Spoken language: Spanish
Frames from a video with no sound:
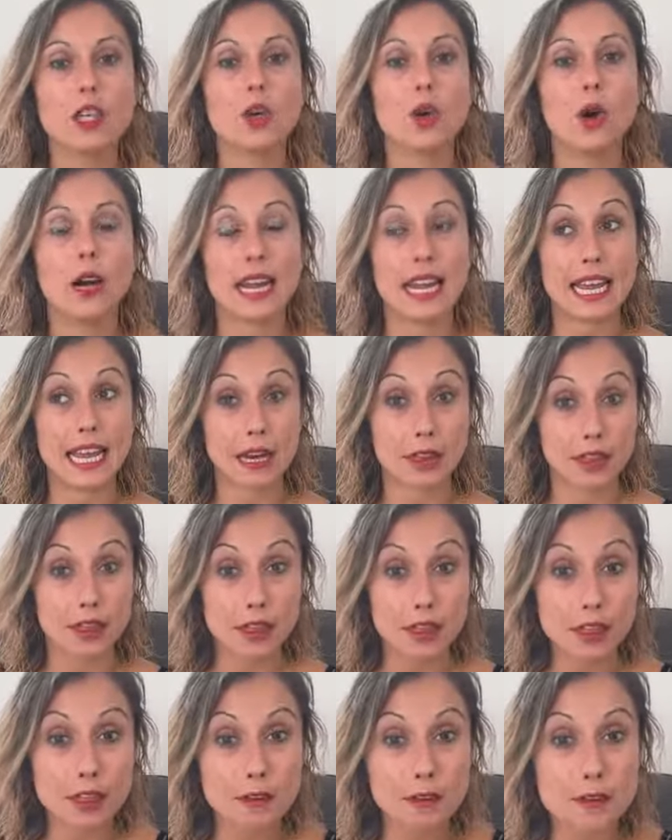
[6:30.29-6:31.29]
con el
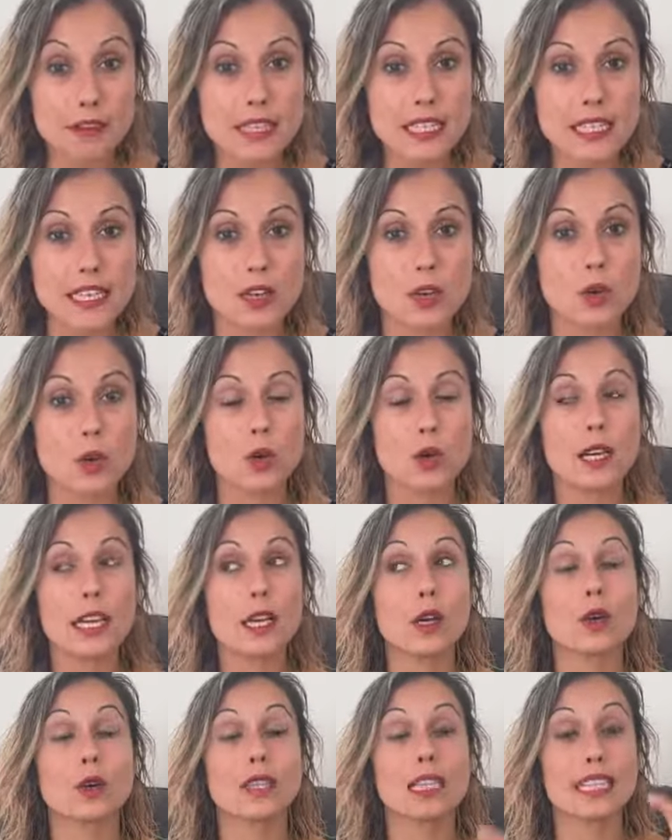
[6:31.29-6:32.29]
ejercicio físico
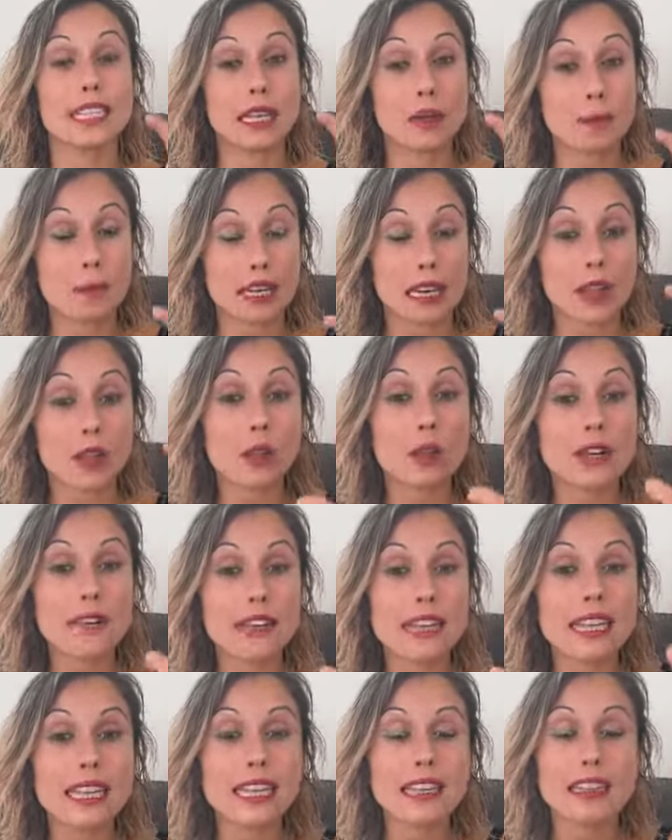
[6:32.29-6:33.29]
y con determinado
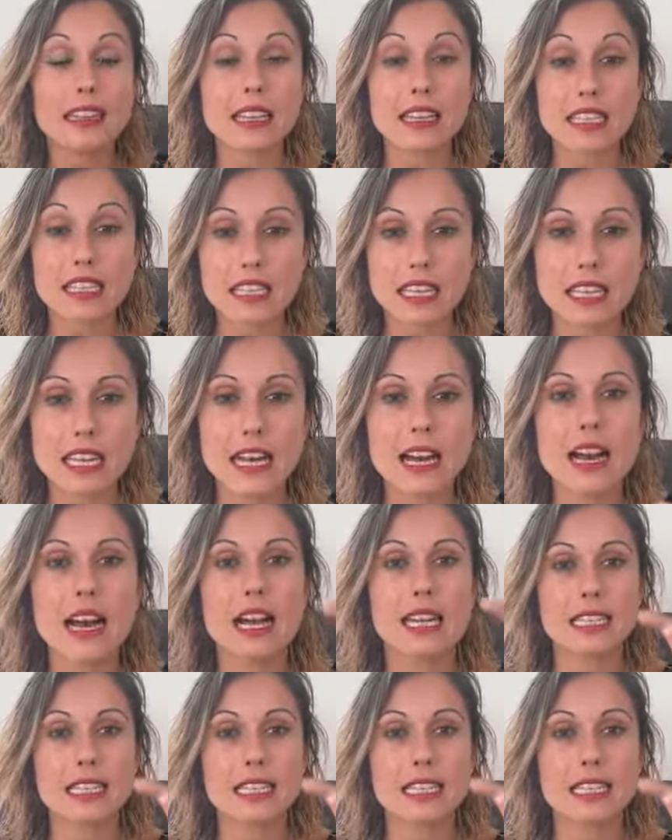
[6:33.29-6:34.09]
nivel de intensidad,